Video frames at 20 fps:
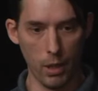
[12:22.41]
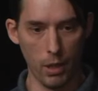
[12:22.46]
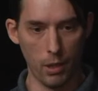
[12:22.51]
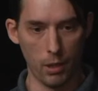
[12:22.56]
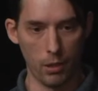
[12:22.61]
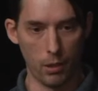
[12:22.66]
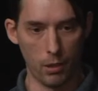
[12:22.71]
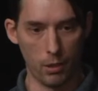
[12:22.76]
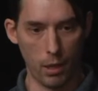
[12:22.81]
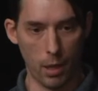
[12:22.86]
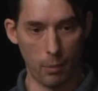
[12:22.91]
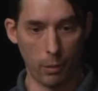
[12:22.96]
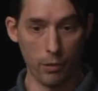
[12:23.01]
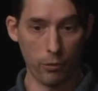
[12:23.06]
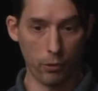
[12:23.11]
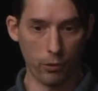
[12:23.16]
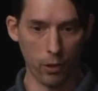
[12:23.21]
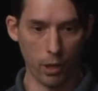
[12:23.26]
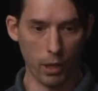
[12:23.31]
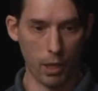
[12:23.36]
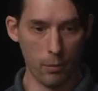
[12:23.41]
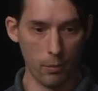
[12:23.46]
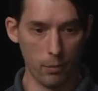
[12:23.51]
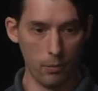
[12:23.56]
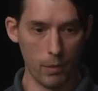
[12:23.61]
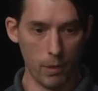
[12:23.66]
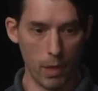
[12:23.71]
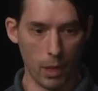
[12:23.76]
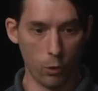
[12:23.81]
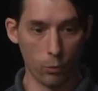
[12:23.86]
après, il faut savoir que
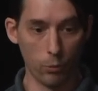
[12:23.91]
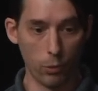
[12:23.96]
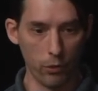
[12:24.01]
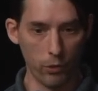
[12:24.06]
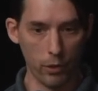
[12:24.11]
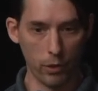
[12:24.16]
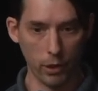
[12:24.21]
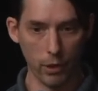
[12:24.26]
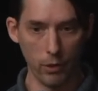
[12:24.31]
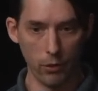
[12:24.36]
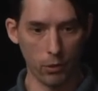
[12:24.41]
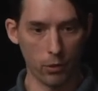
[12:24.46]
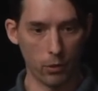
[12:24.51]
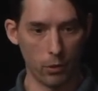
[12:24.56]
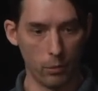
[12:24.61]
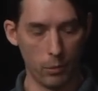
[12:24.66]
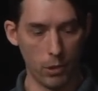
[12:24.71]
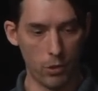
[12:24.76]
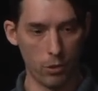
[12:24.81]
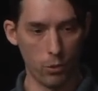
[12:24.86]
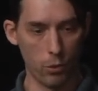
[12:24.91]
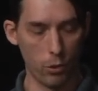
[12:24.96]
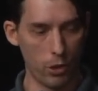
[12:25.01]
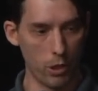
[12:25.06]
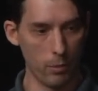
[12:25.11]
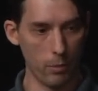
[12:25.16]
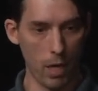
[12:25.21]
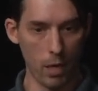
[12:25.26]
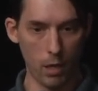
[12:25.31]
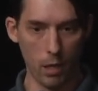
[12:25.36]
la, compositrice Michio
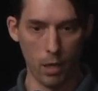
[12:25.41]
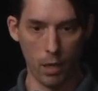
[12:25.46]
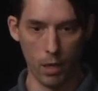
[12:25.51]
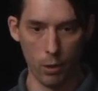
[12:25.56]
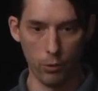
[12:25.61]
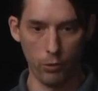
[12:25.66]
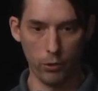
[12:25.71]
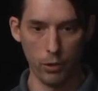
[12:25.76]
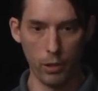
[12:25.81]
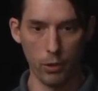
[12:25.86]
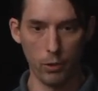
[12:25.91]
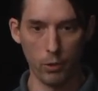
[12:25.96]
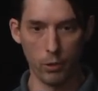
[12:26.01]
Oshima, elle, a aussi